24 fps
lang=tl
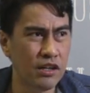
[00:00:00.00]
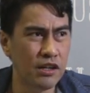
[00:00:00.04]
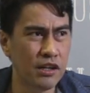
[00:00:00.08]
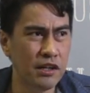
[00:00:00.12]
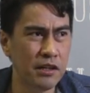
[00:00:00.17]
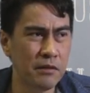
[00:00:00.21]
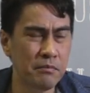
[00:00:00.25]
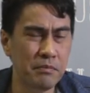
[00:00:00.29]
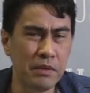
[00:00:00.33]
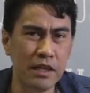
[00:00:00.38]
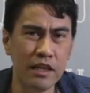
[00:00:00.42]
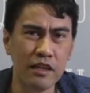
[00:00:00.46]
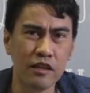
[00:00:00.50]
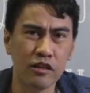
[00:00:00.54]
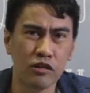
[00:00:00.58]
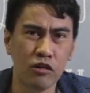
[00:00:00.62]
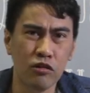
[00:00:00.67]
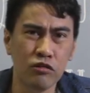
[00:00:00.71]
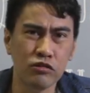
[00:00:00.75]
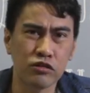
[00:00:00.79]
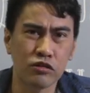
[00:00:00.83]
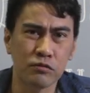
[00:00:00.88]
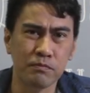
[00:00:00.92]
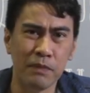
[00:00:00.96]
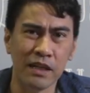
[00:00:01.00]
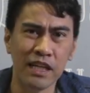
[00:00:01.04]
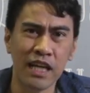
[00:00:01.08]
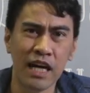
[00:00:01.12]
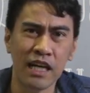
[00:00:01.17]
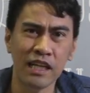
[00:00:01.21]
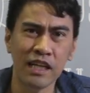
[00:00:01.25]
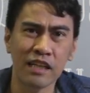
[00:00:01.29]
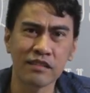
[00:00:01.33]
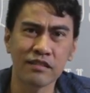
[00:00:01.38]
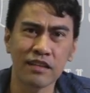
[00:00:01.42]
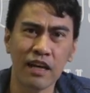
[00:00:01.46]
Herbie Goes
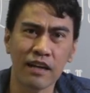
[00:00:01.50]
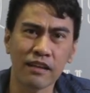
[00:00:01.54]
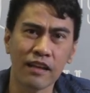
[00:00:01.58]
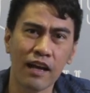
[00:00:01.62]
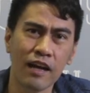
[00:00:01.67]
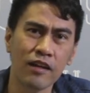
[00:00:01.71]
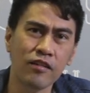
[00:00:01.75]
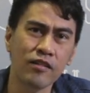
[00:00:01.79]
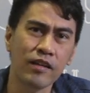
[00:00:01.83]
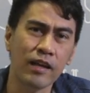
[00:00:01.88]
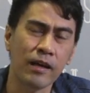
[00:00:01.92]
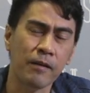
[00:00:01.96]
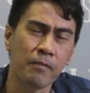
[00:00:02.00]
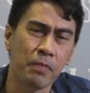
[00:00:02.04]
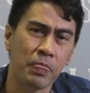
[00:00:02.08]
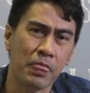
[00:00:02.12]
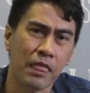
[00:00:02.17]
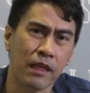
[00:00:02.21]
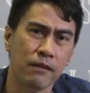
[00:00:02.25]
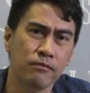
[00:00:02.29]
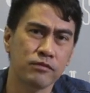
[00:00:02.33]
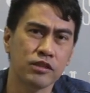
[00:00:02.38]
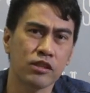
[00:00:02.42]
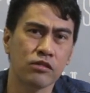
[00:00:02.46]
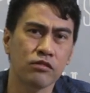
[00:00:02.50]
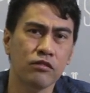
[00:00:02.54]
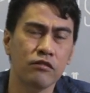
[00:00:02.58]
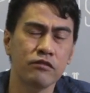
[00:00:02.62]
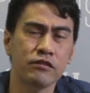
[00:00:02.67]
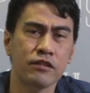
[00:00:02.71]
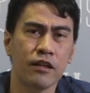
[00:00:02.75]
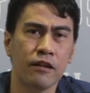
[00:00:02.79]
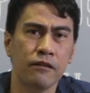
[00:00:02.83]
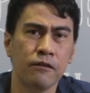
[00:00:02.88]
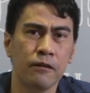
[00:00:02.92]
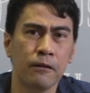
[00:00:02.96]
Bananas yata yun eh. So
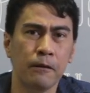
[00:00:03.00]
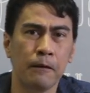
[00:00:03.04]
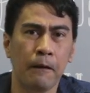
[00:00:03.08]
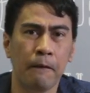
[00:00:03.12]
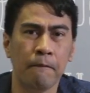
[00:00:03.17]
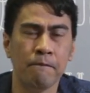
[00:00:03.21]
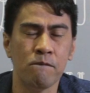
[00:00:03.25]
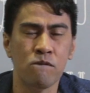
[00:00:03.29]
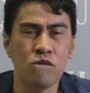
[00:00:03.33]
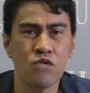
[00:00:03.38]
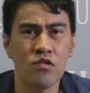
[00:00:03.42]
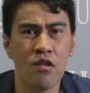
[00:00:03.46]
tungkol sa ano yun eh.